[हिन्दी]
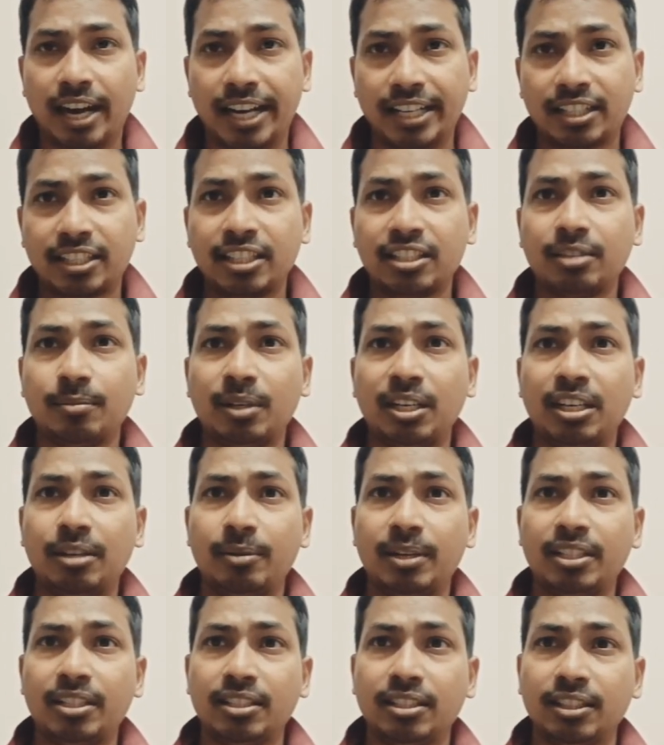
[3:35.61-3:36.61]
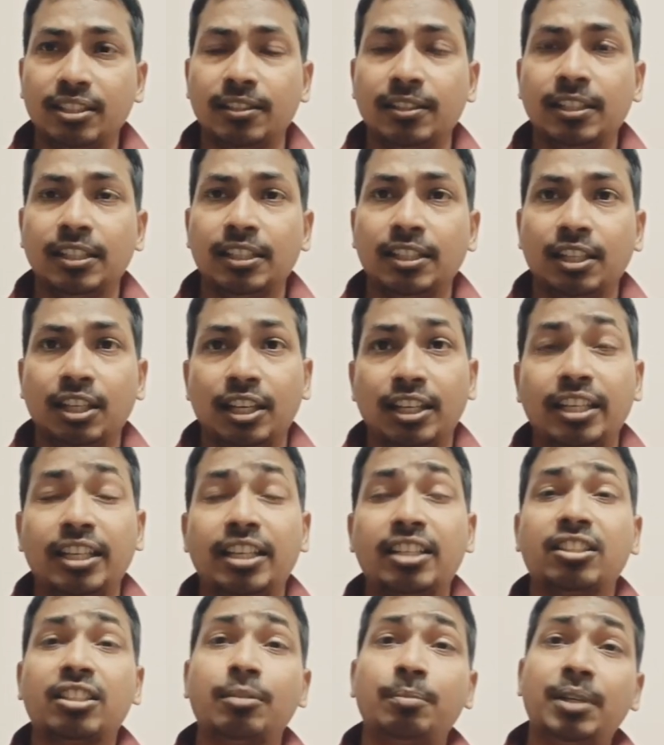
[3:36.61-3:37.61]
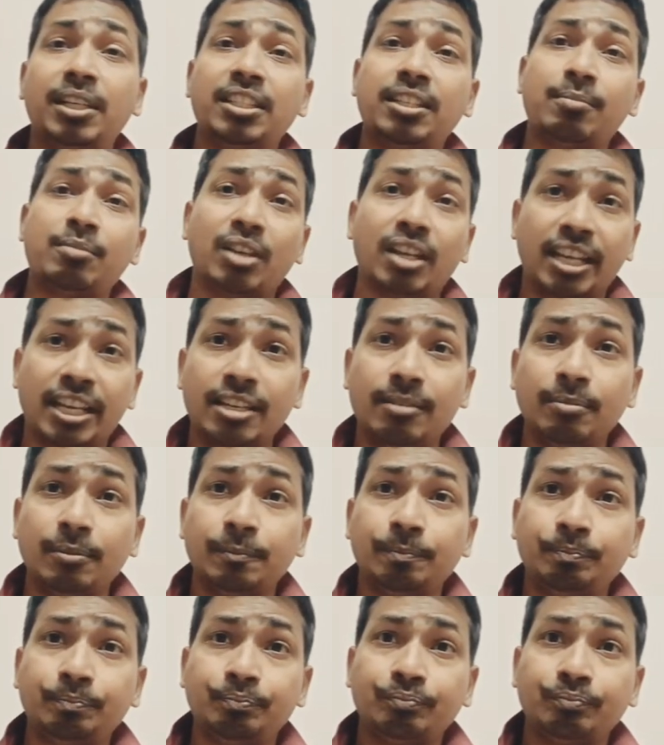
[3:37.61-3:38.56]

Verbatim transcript: अच्छे से बल्लेबाजी की एक समय जब नई